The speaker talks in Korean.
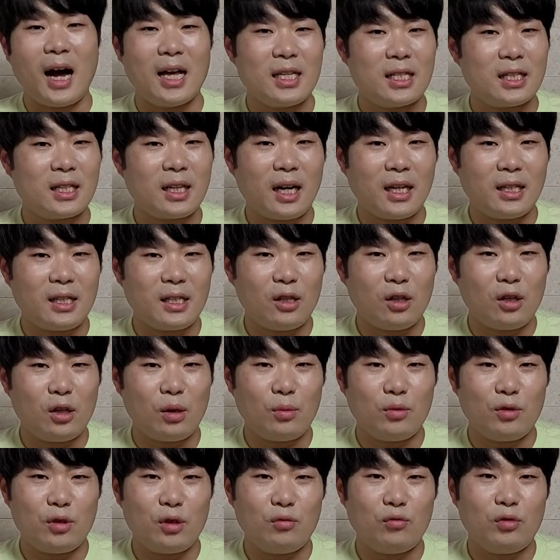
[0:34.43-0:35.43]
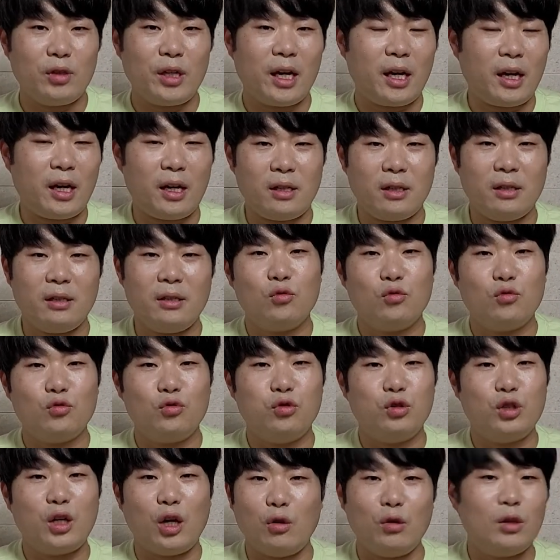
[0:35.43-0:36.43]
아직까지 여러분들 우리에게는
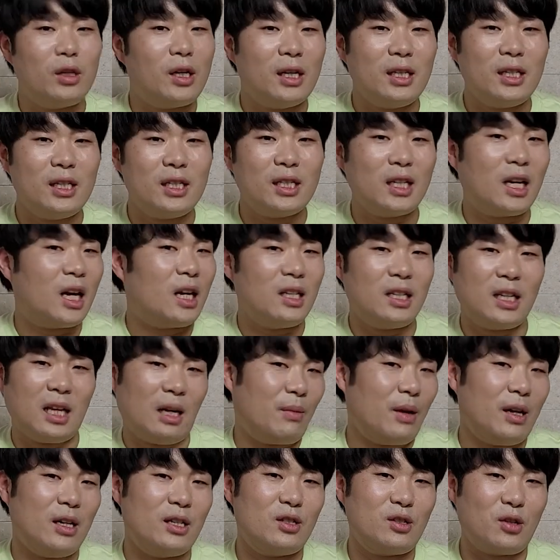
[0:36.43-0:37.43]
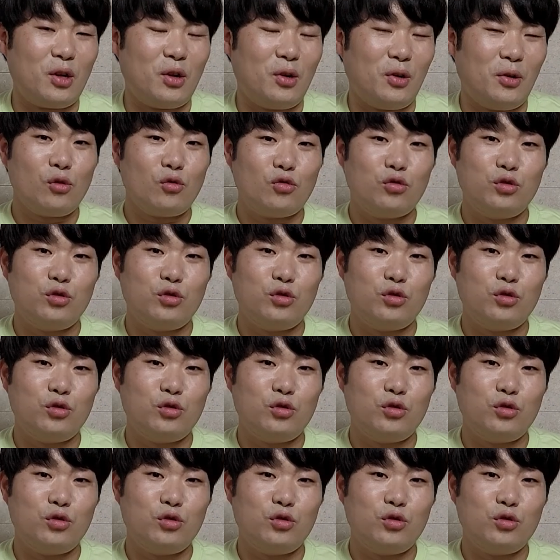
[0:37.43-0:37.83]
9개월이라는 시간이 남아있어요